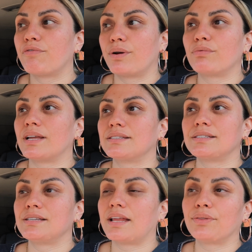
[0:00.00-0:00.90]
fue un
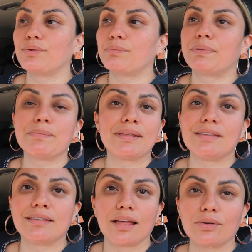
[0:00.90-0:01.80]
asesinato
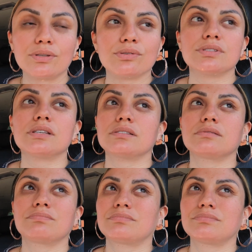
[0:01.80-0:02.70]
premeditado, entonces
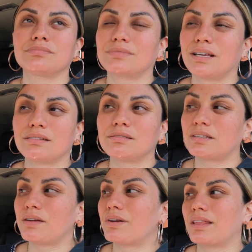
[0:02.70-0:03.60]
que
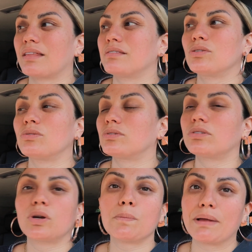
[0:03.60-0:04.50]
de verdad no, no
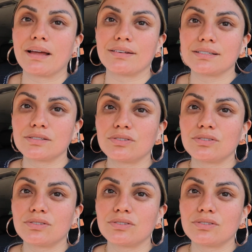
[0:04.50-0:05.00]
tengo palabras.